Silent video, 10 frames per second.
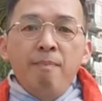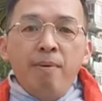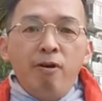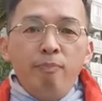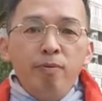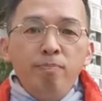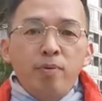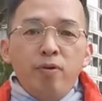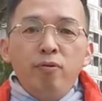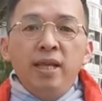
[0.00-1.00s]
maupun
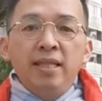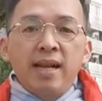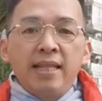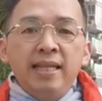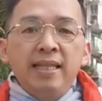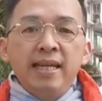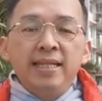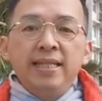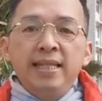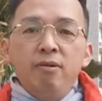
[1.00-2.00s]
produk internet
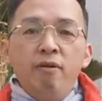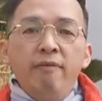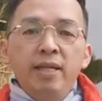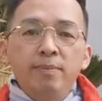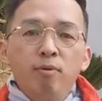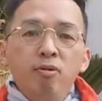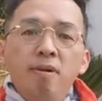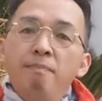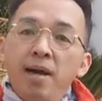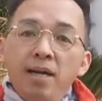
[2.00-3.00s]
dari CEO
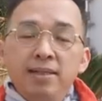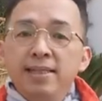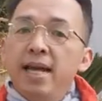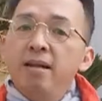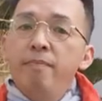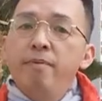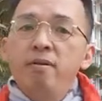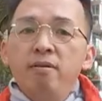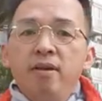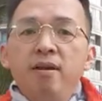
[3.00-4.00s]
Facebook Mark
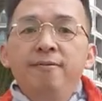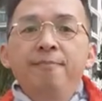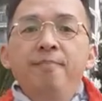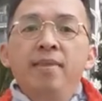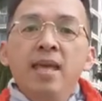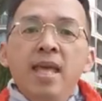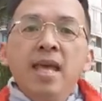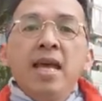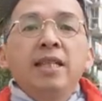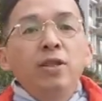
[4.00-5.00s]
Zuckerberg.
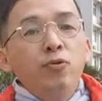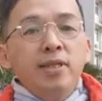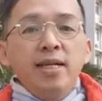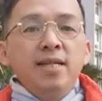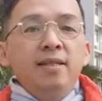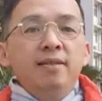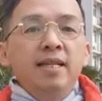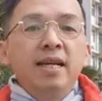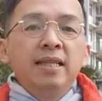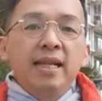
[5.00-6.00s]
Tentu saja,
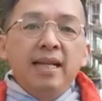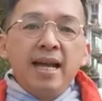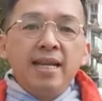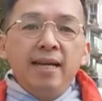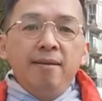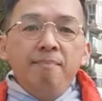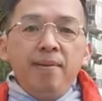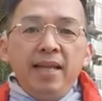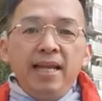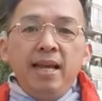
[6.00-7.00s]
Terkadang
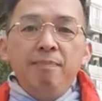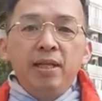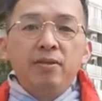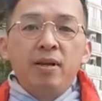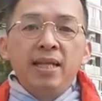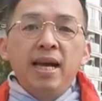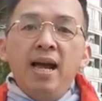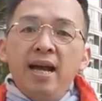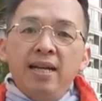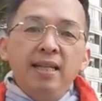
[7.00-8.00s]
pilihan mentornya
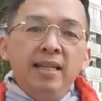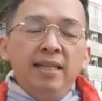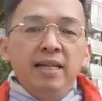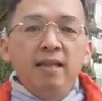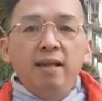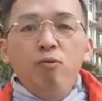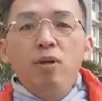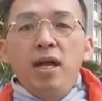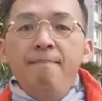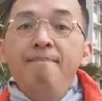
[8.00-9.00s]
agak tidak
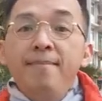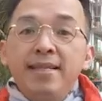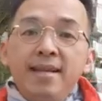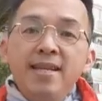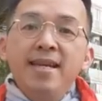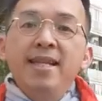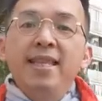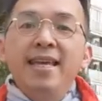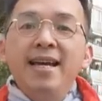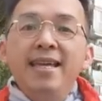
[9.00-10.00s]
terduga. Misalnya
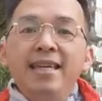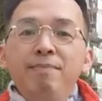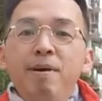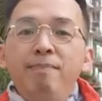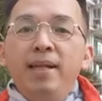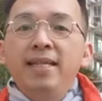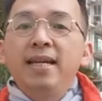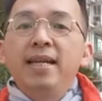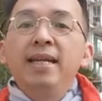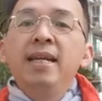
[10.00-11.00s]
dia ingin
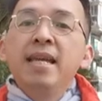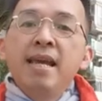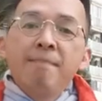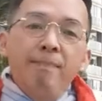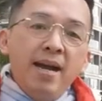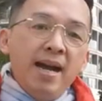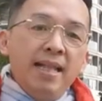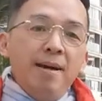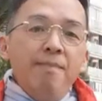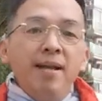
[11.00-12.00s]
mempelajari
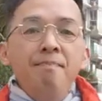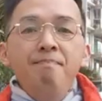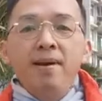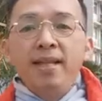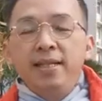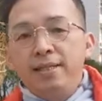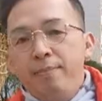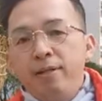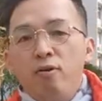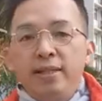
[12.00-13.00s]
pengalaman
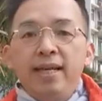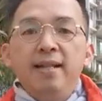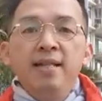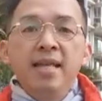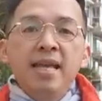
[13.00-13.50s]
manajemen hotel